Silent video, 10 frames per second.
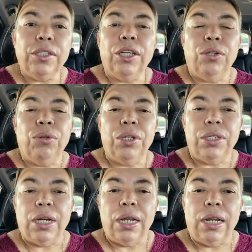¿De dónde
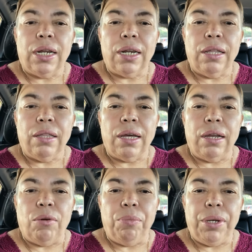sale la renta y
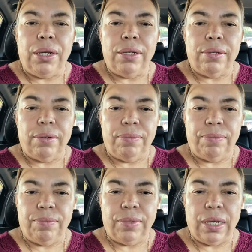los biles?
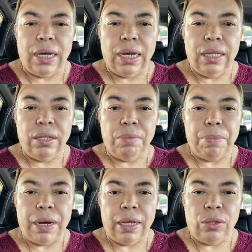Aquí se
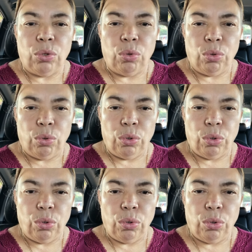paga todo,
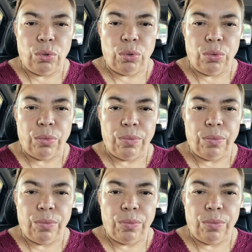todo, todo.